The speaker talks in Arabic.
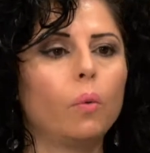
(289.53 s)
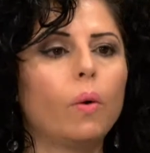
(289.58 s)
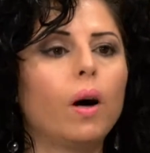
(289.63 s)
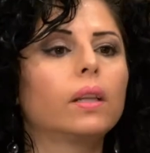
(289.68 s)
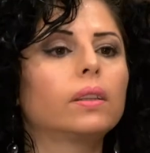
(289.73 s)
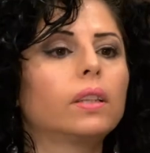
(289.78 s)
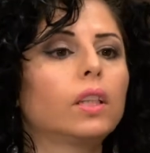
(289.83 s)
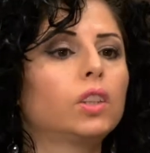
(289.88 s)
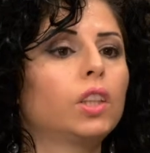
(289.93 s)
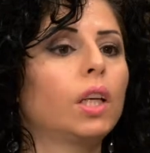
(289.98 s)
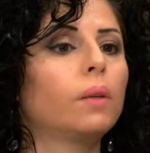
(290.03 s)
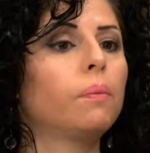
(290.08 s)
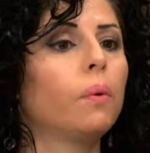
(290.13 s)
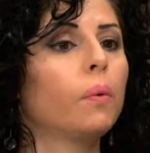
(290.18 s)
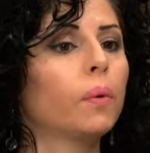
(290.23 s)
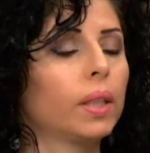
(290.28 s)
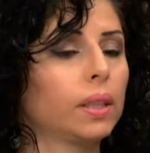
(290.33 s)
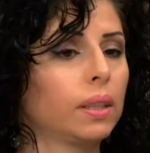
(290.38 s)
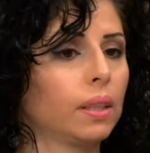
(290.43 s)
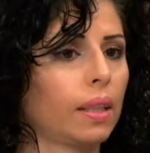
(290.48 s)
واكثر شيء
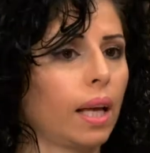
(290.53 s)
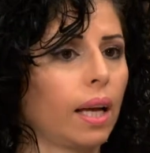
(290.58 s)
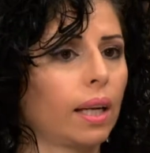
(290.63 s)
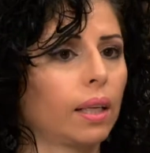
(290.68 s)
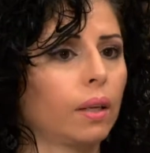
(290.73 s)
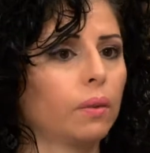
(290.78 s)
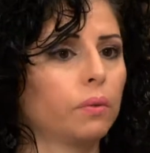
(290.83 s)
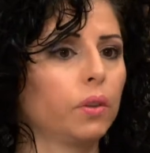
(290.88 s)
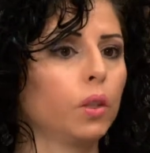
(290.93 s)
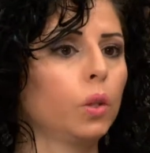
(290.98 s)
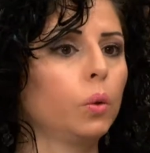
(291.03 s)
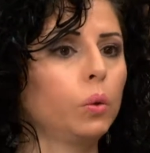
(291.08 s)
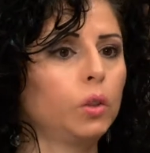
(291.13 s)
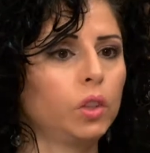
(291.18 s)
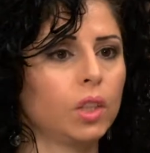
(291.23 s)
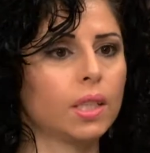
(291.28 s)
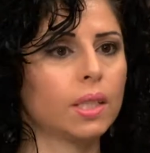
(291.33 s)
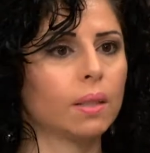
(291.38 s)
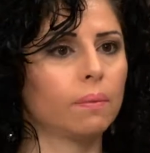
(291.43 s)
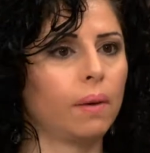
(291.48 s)
ممكن تتحكم فيه هو
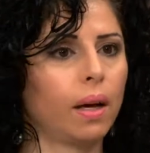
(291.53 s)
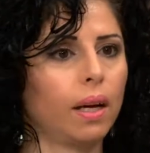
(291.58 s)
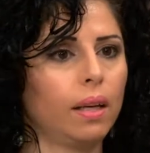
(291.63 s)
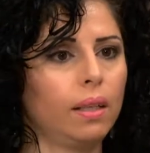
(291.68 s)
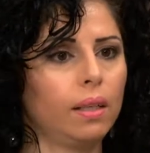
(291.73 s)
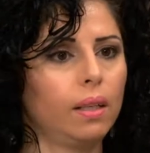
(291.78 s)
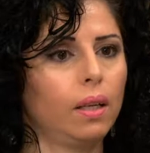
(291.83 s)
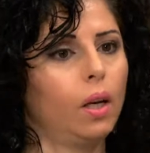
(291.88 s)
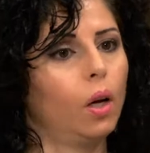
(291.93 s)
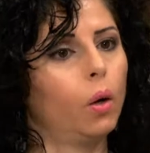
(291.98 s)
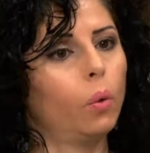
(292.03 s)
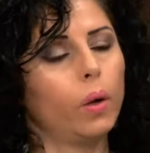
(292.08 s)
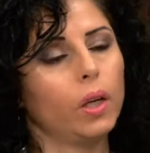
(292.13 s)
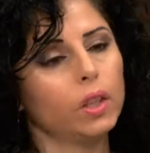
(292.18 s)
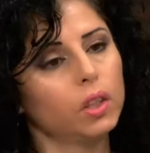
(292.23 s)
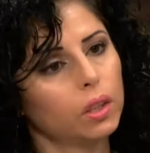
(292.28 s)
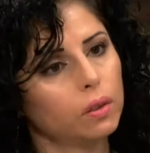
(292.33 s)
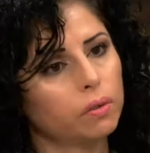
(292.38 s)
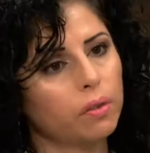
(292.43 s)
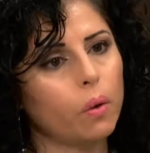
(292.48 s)
جسمها
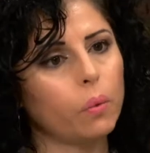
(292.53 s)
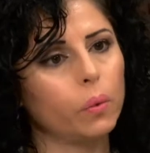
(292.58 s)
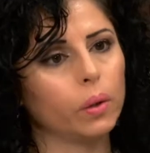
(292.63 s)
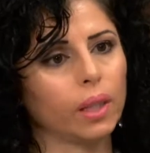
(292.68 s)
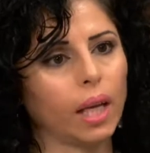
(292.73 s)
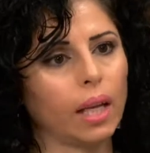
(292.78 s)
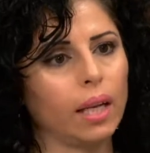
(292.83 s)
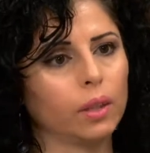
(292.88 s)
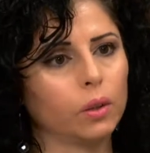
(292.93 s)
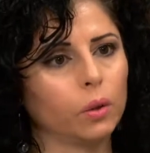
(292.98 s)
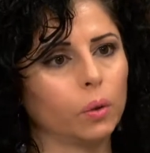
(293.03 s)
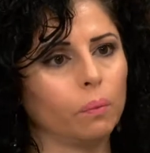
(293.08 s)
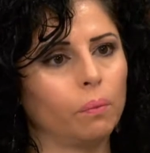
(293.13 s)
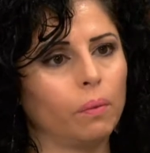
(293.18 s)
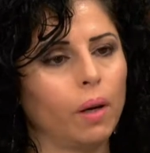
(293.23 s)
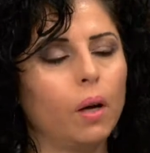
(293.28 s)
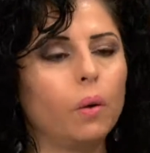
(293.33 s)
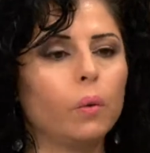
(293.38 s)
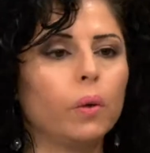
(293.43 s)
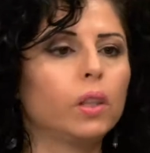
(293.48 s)
وايش تفوت على
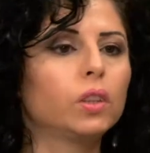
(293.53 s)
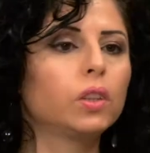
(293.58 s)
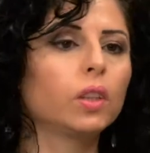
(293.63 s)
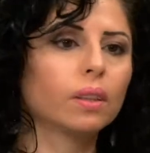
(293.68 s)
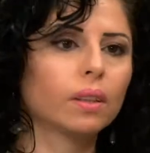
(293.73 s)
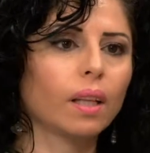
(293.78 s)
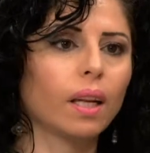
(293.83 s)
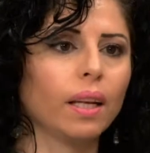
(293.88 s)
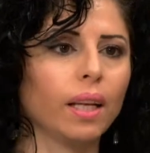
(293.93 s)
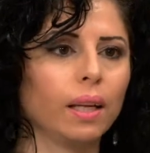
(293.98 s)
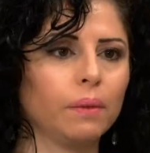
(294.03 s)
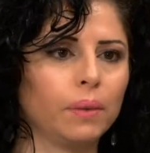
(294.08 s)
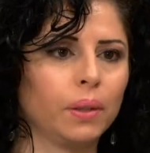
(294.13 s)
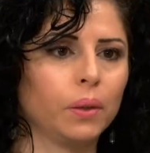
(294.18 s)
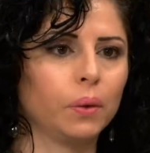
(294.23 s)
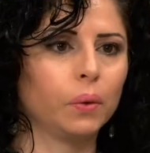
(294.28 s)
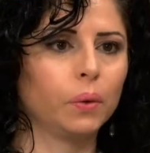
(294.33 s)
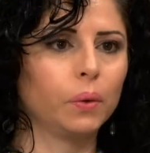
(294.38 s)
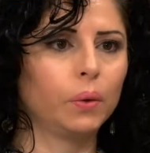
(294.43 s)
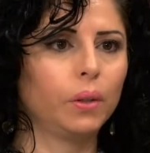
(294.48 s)
تمها وايش تطلع
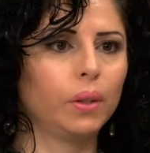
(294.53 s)
منه